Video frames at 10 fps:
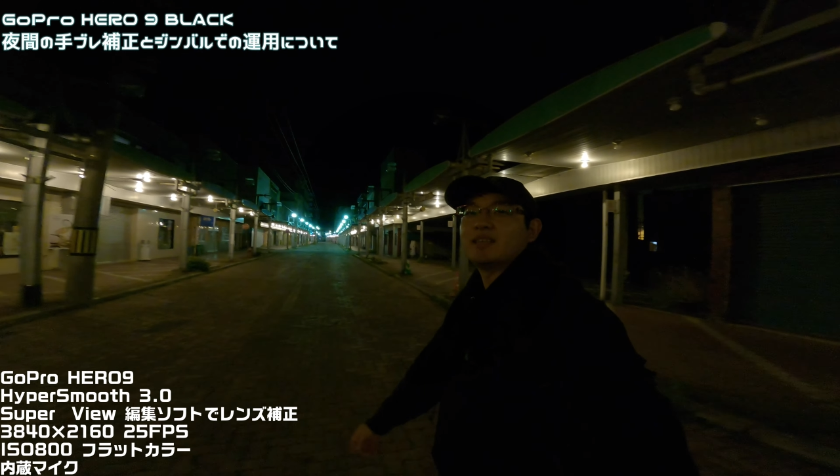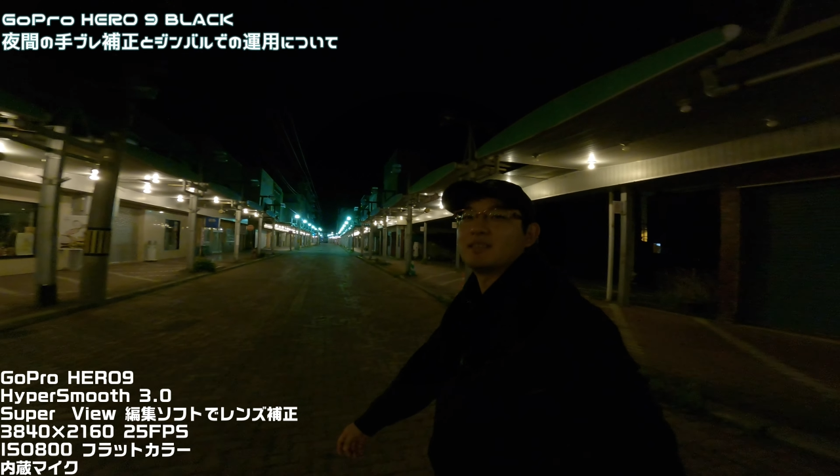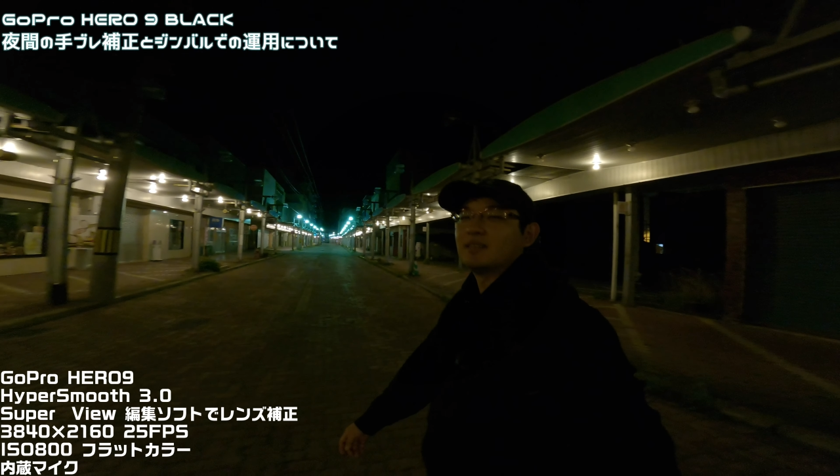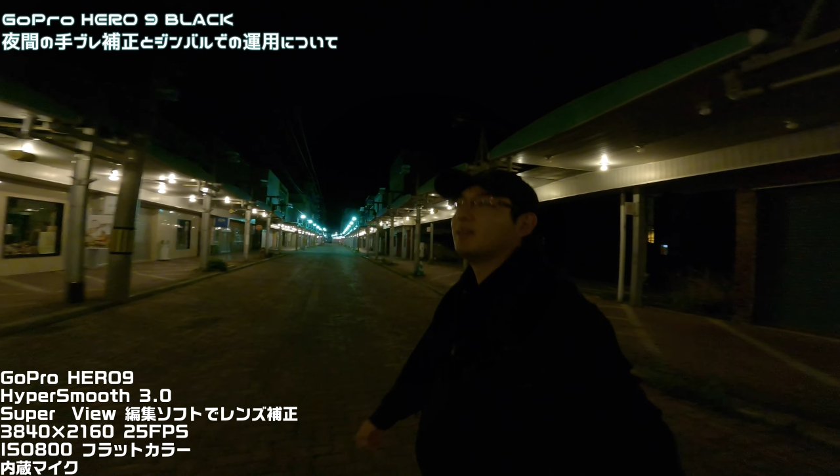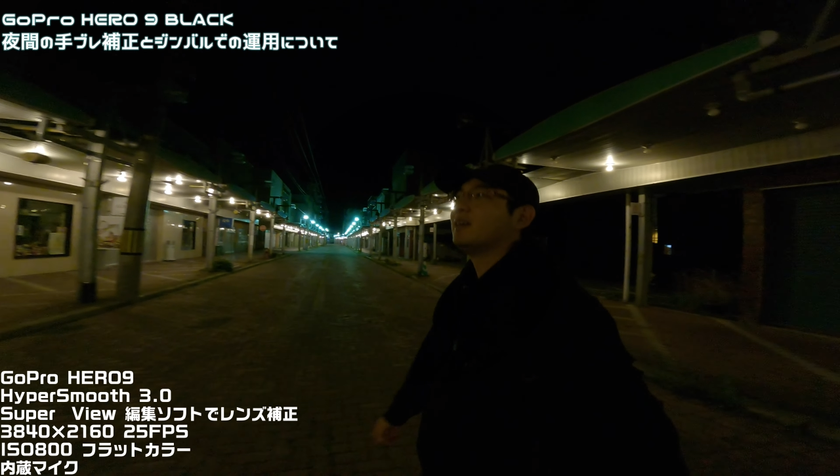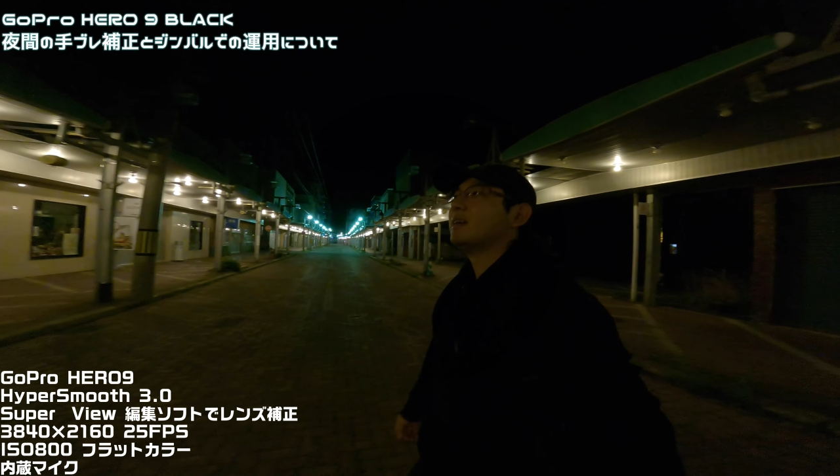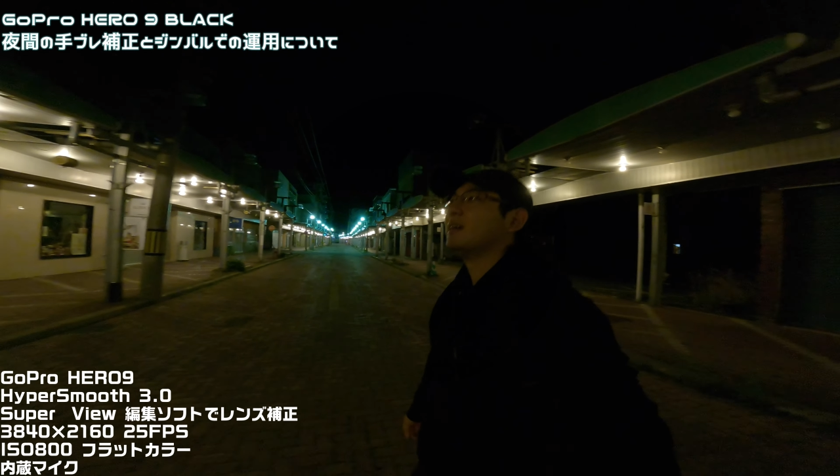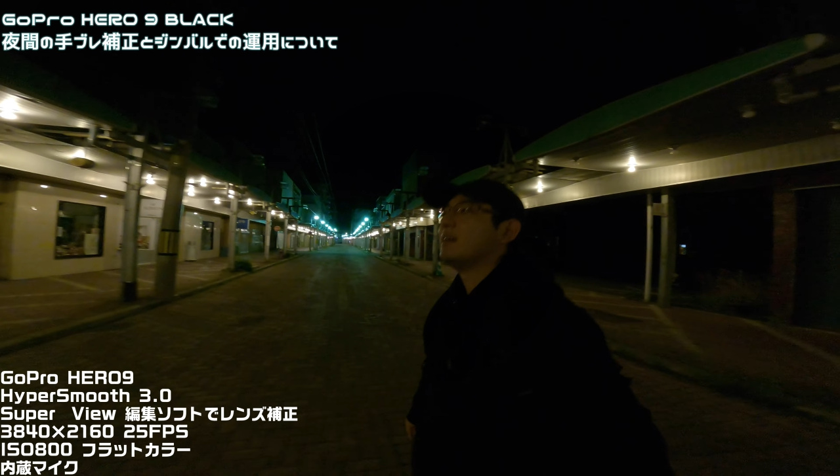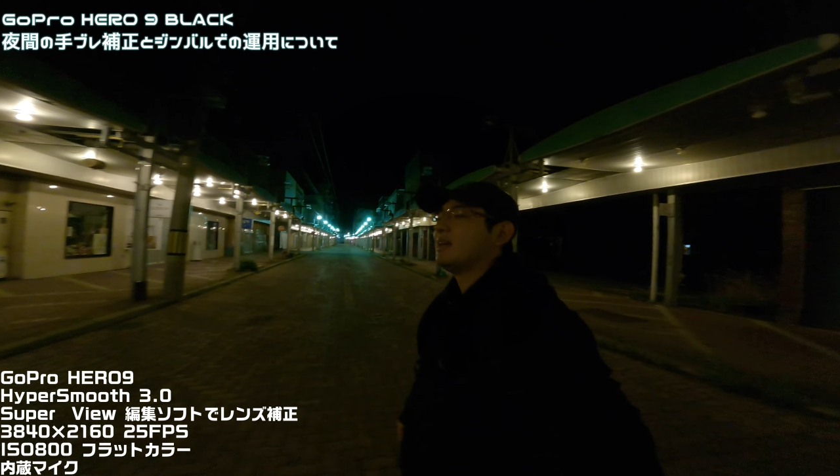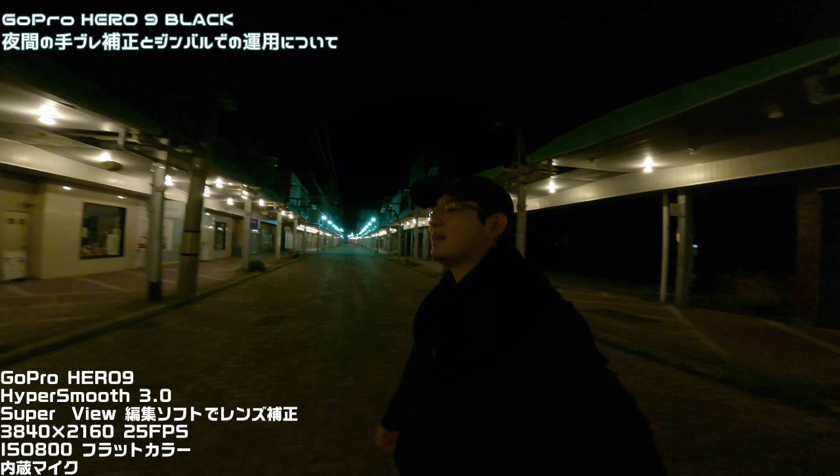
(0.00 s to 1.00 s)
いです
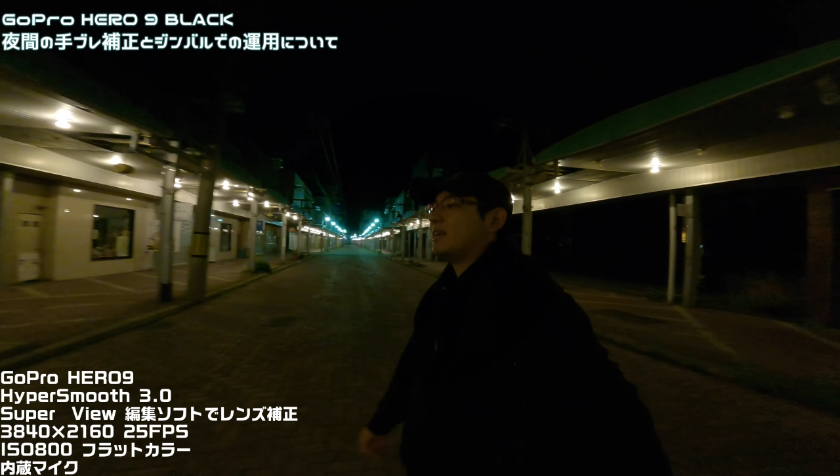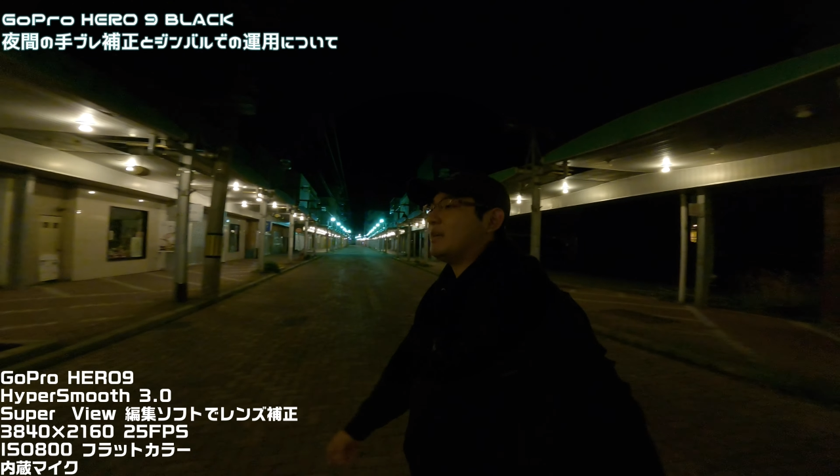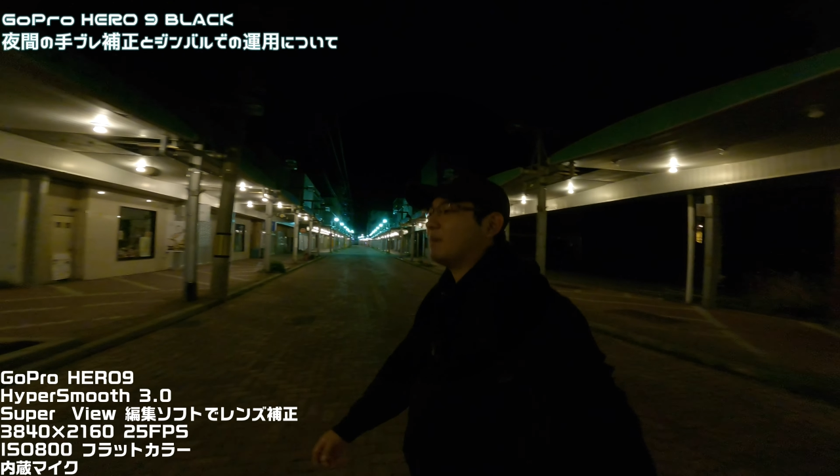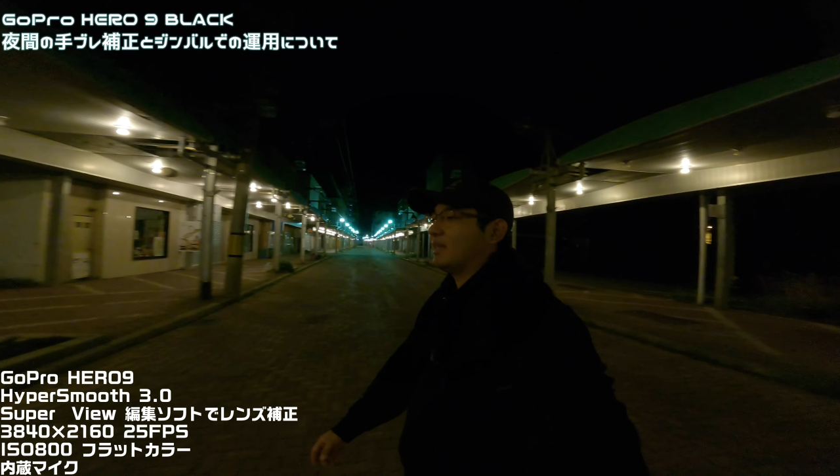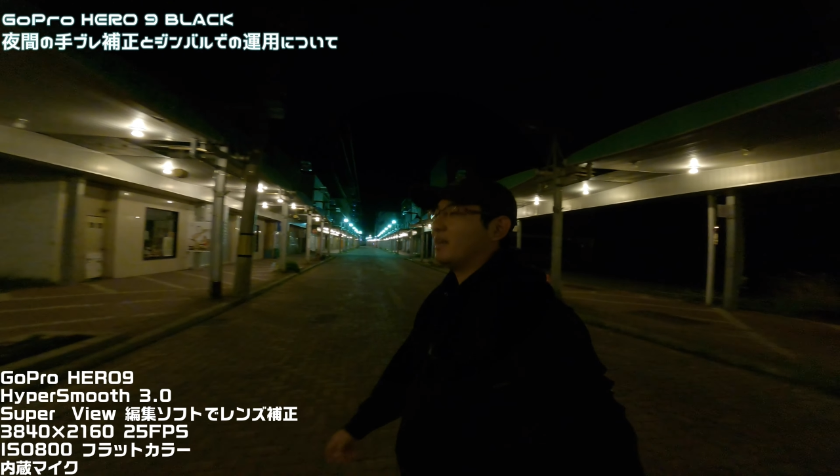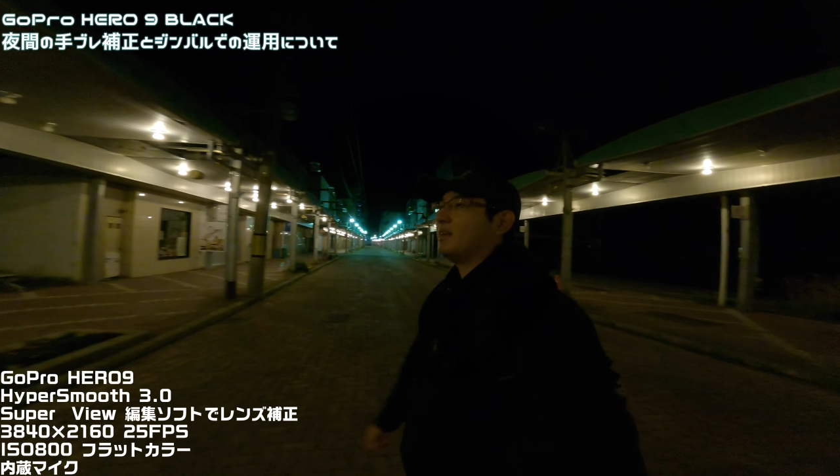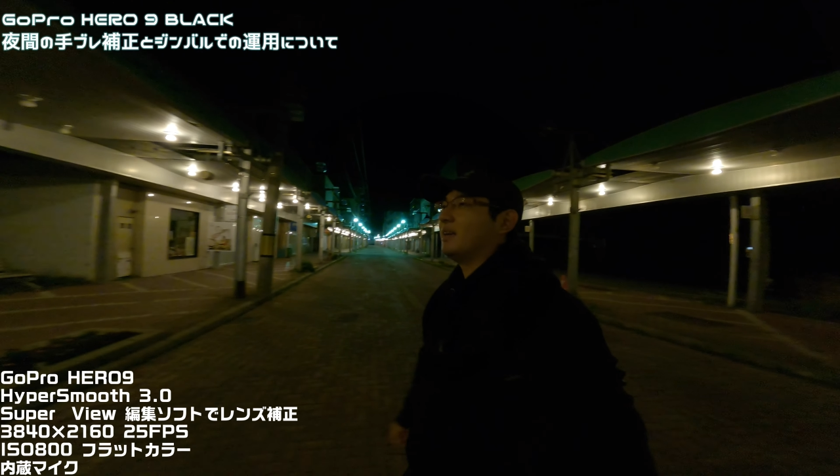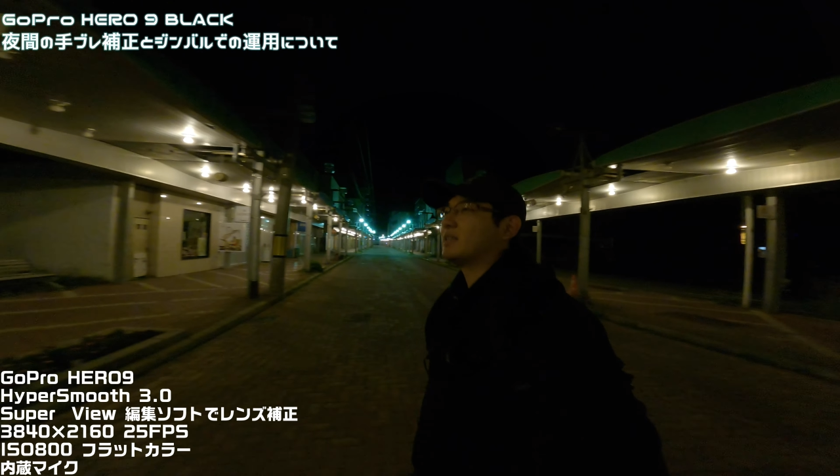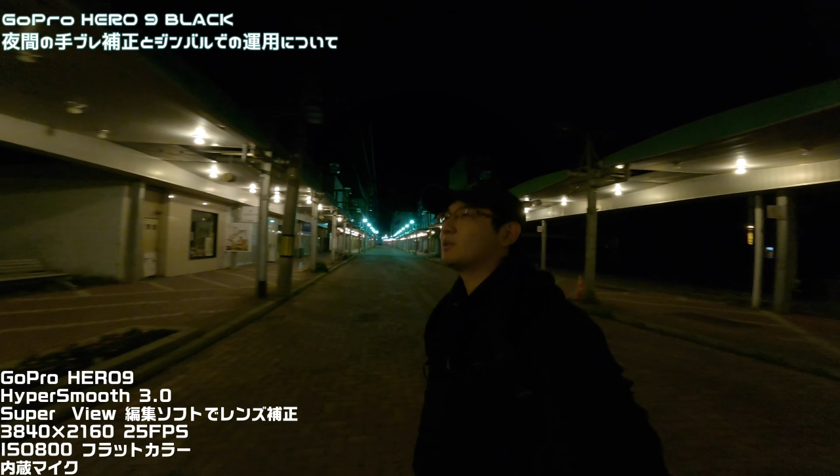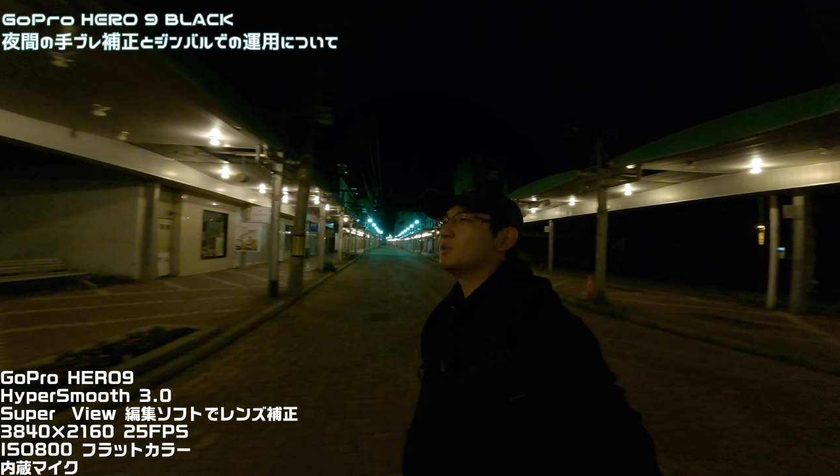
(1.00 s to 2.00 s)
今ね
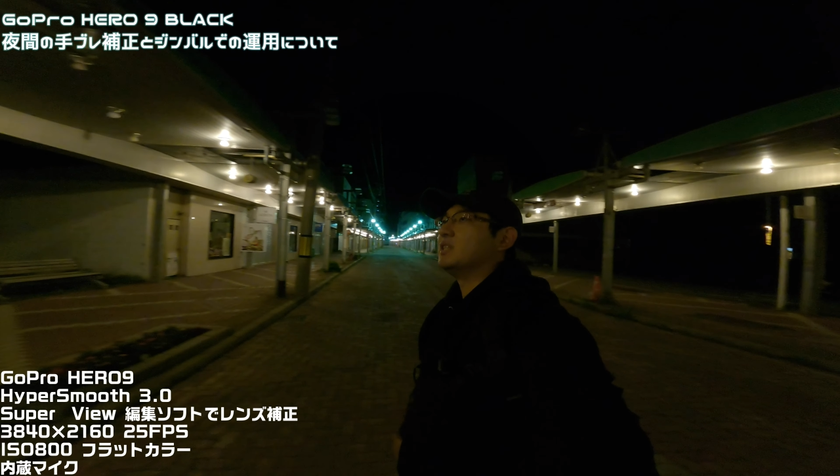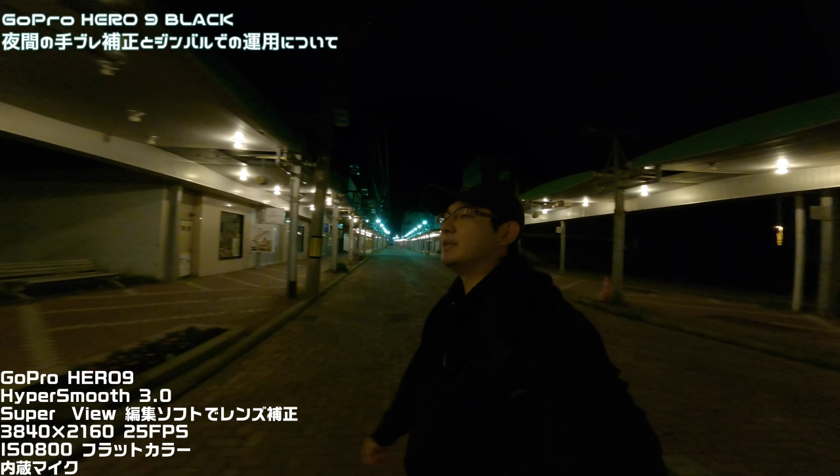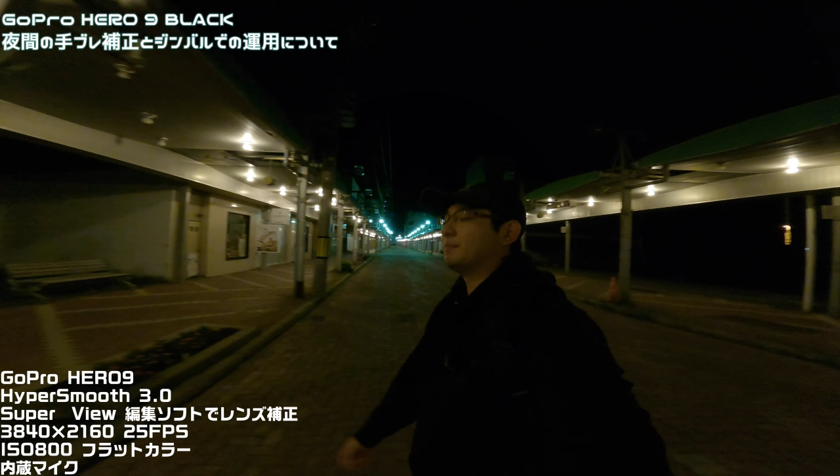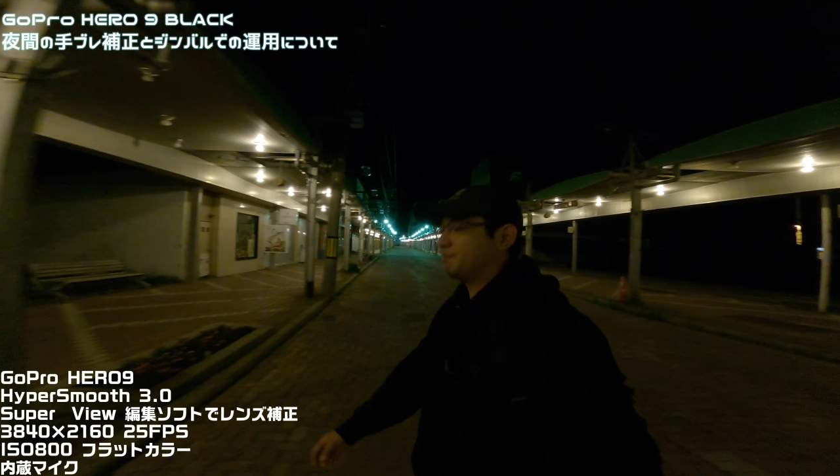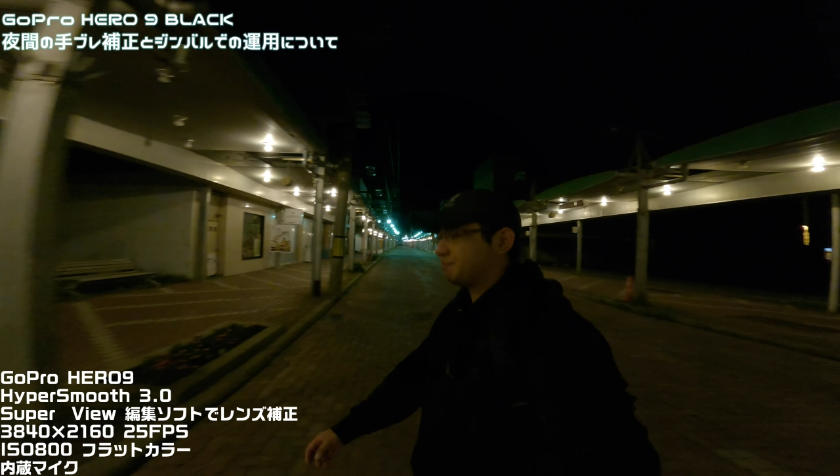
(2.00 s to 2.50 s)
少し